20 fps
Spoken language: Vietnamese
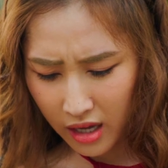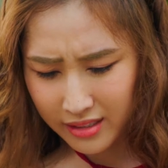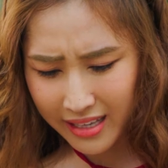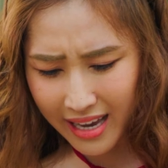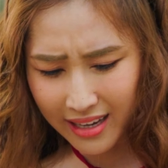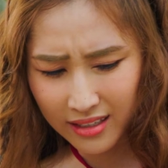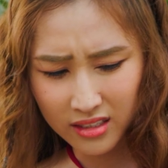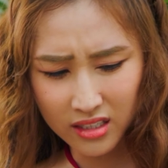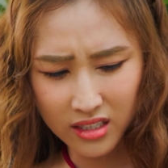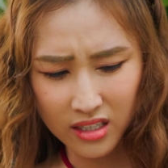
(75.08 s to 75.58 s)

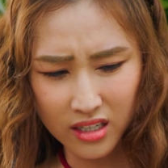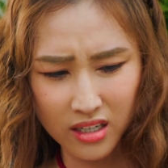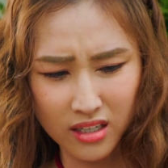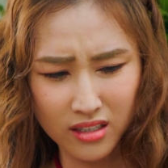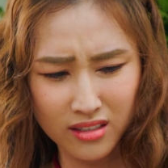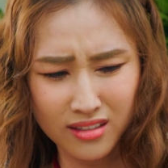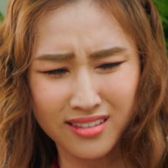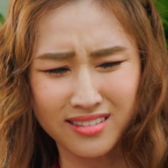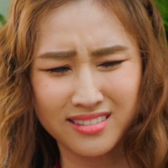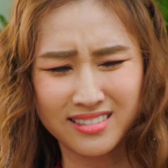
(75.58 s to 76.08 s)

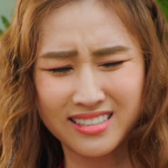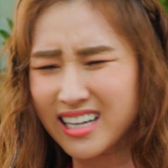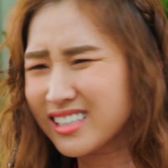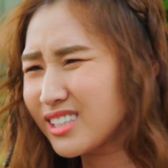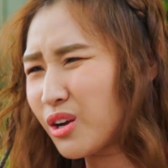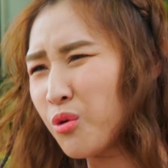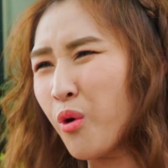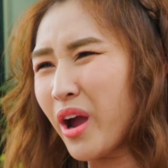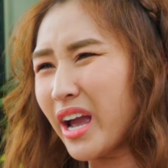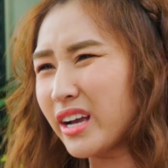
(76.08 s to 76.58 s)
Chắc
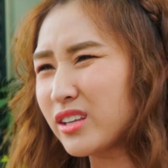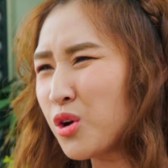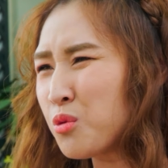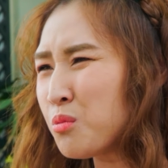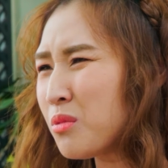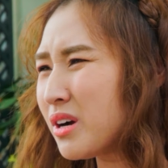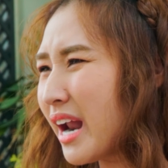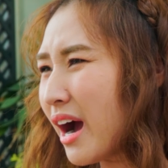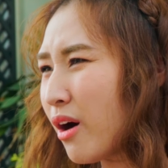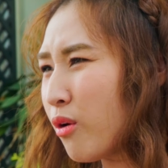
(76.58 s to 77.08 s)
tao quẹt
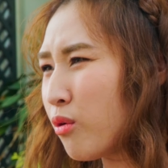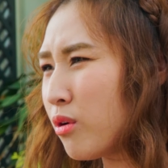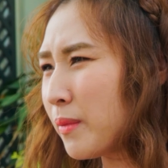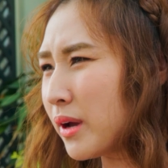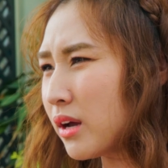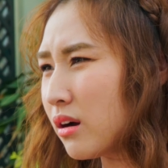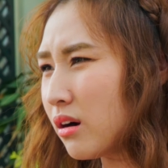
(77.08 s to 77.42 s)
chúng ở đâu á mày